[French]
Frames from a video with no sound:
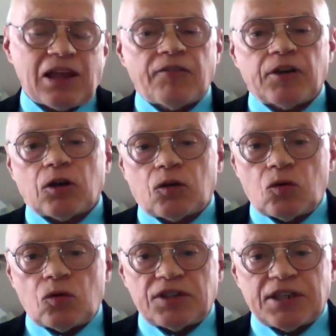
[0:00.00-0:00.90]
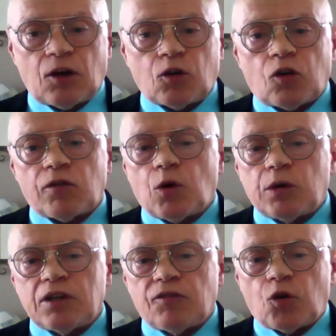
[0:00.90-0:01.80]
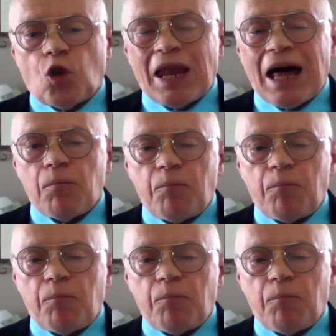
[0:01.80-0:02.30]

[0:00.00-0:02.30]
envergure s'est retrouvé au niveau de la